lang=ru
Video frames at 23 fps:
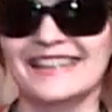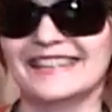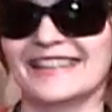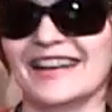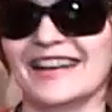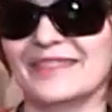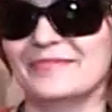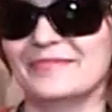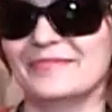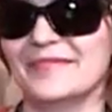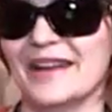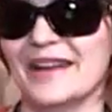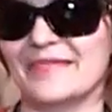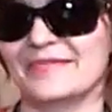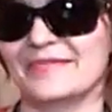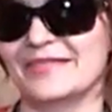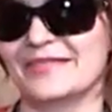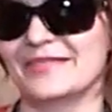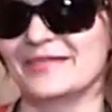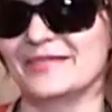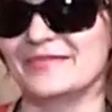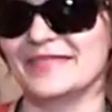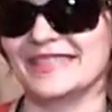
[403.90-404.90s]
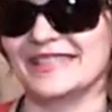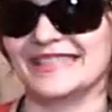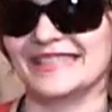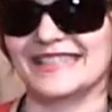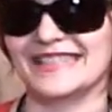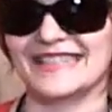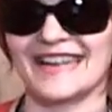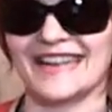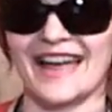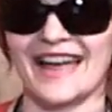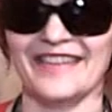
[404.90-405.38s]
Так прямо он мне
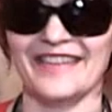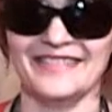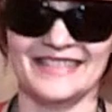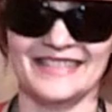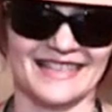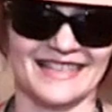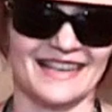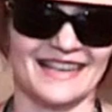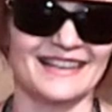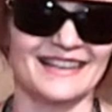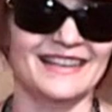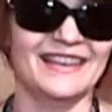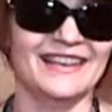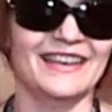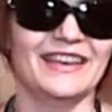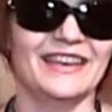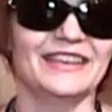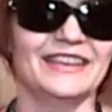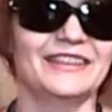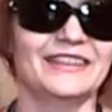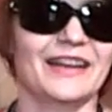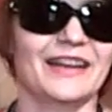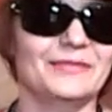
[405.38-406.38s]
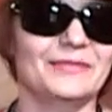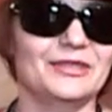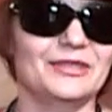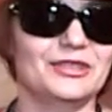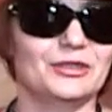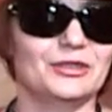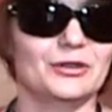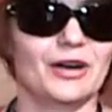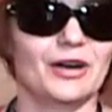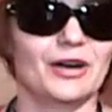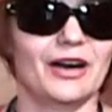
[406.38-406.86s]
нравится. И там
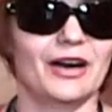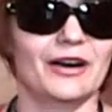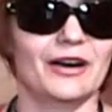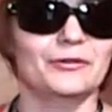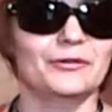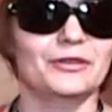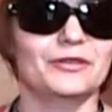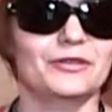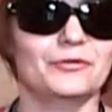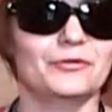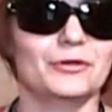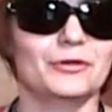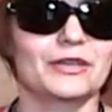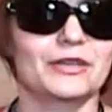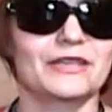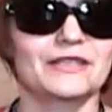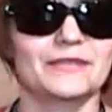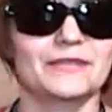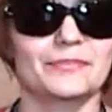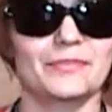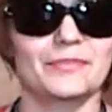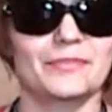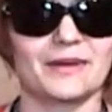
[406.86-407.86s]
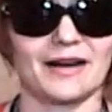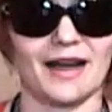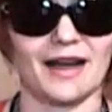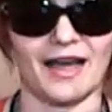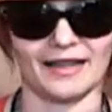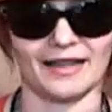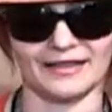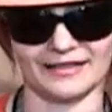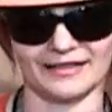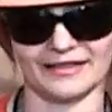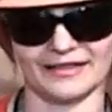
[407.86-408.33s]
еще у него есть
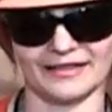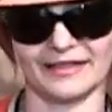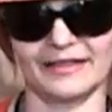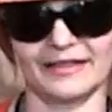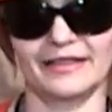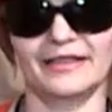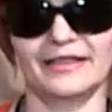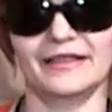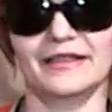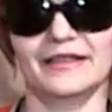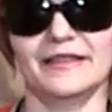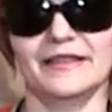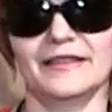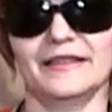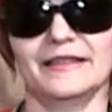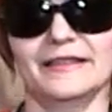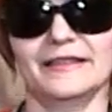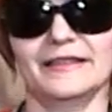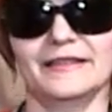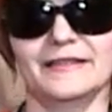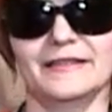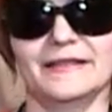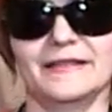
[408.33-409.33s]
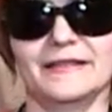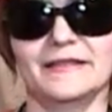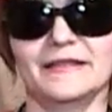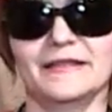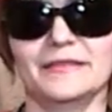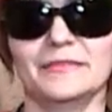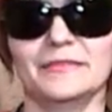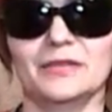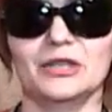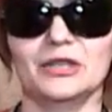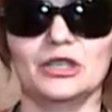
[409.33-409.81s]
брат – и с
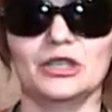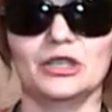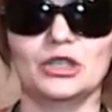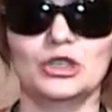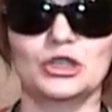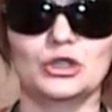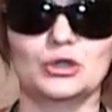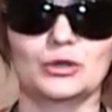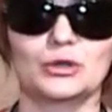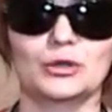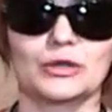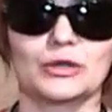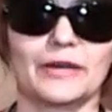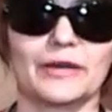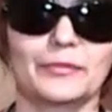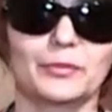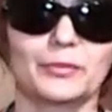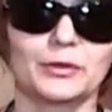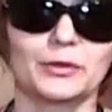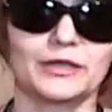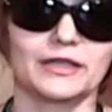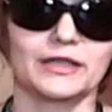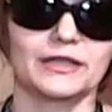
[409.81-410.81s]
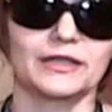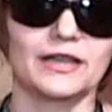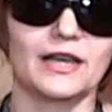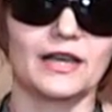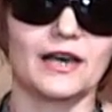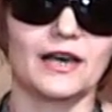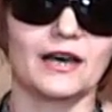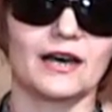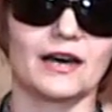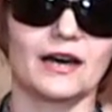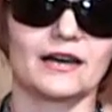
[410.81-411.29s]
ними еще работает
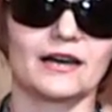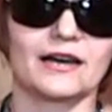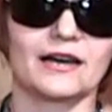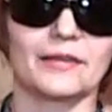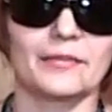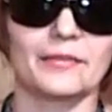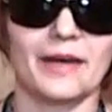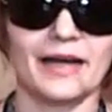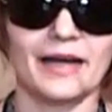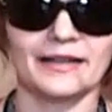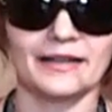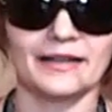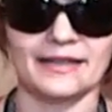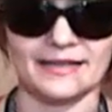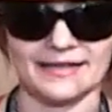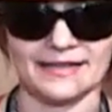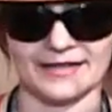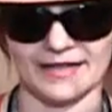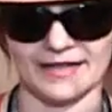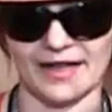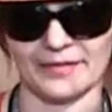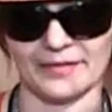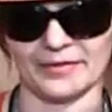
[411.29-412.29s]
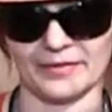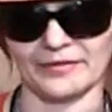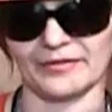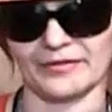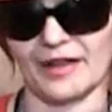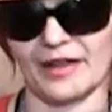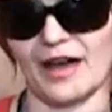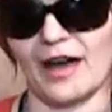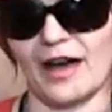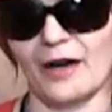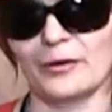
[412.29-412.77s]
Роман Остапов,
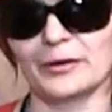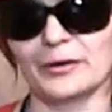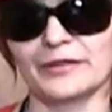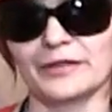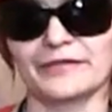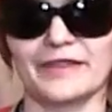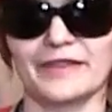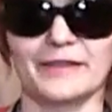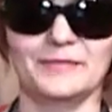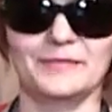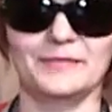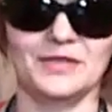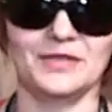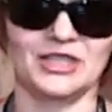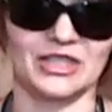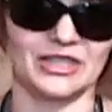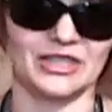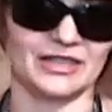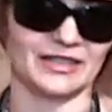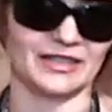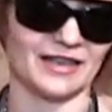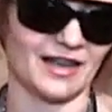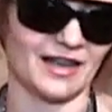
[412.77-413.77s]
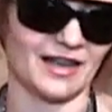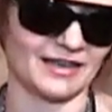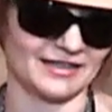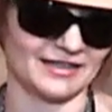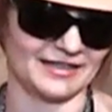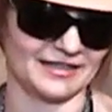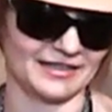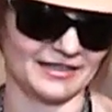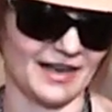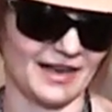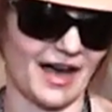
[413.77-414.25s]
а он вообще как
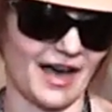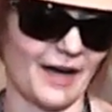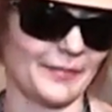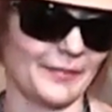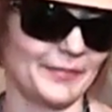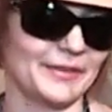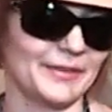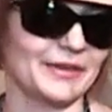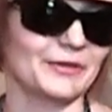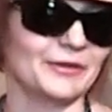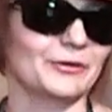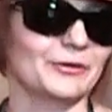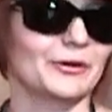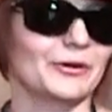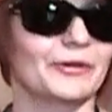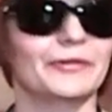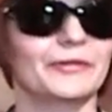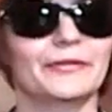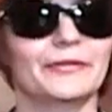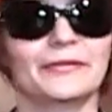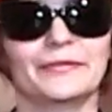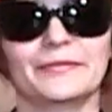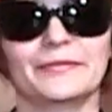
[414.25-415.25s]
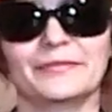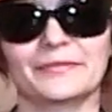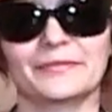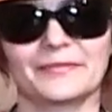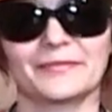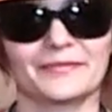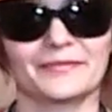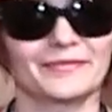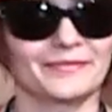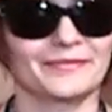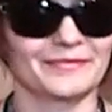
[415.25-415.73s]
Ди Каприо.
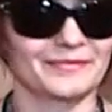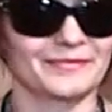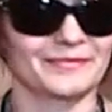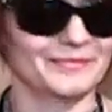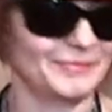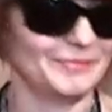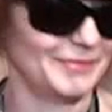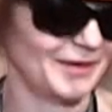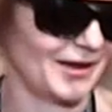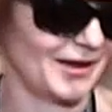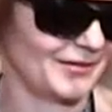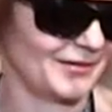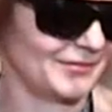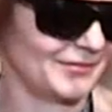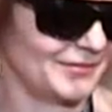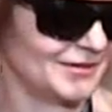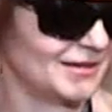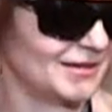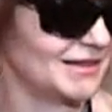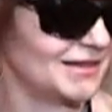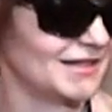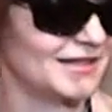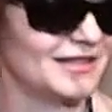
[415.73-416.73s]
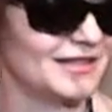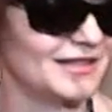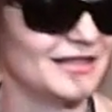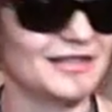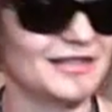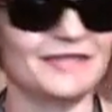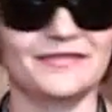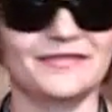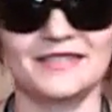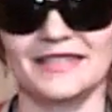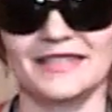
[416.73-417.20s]
Прям вот
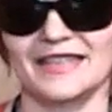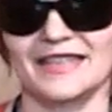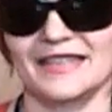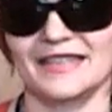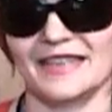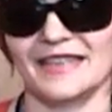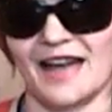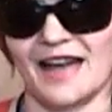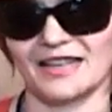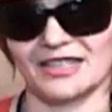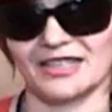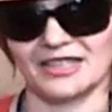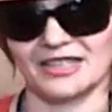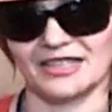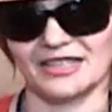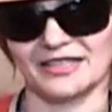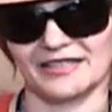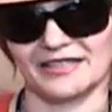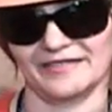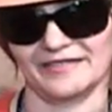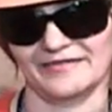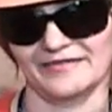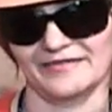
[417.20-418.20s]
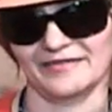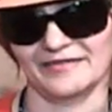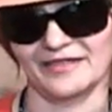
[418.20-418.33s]
такие все няшные.